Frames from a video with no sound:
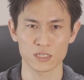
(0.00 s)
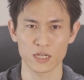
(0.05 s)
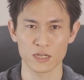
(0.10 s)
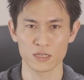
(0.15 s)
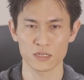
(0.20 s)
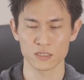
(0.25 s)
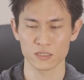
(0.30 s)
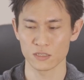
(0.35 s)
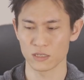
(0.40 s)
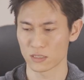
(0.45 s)
使
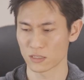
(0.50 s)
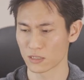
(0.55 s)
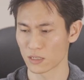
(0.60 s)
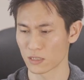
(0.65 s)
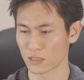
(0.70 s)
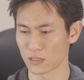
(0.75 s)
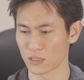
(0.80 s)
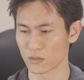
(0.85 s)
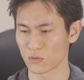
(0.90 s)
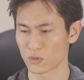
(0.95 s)
いやすいやつ
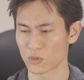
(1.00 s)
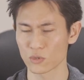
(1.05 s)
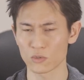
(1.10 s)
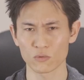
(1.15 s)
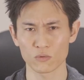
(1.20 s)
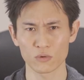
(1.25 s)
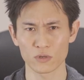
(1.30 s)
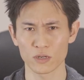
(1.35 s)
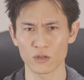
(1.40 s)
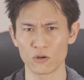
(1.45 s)
なんですけど、ちょっ
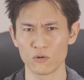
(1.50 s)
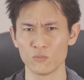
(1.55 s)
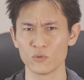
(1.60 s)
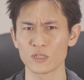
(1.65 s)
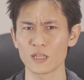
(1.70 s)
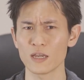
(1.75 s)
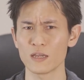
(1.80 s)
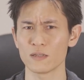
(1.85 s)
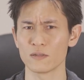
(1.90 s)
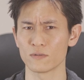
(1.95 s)
とこれは
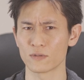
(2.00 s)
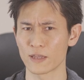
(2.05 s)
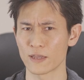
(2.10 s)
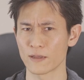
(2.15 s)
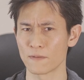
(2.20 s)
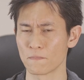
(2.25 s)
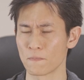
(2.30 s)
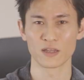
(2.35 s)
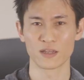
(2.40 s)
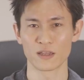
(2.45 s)
重たいの
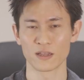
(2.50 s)
で、